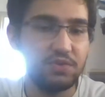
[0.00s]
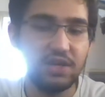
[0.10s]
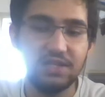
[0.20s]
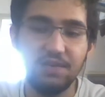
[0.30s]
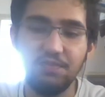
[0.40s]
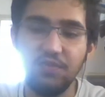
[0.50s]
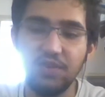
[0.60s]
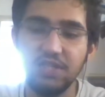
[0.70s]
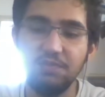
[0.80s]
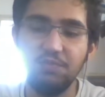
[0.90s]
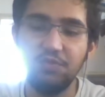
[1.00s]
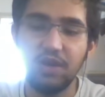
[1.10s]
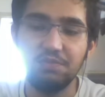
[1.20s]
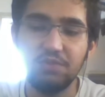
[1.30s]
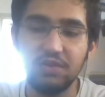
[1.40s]
porque é sempre, foi sempre
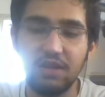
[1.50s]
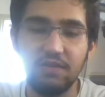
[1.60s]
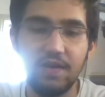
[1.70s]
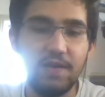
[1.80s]
focado para o dinheiro.